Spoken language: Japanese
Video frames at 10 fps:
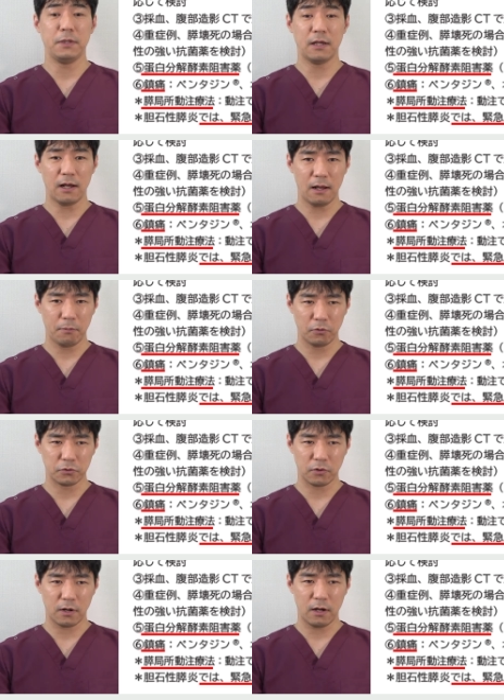
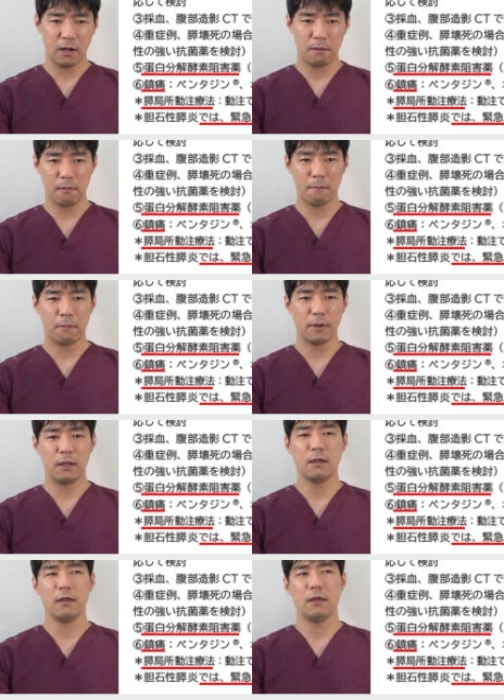ビカーボンとか、まあ
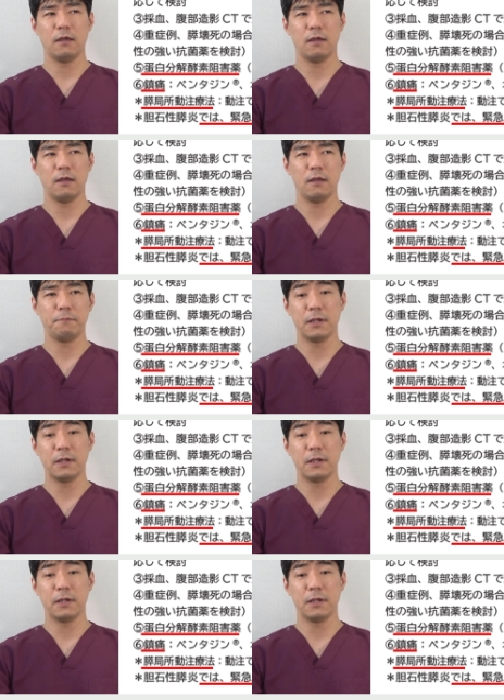えー、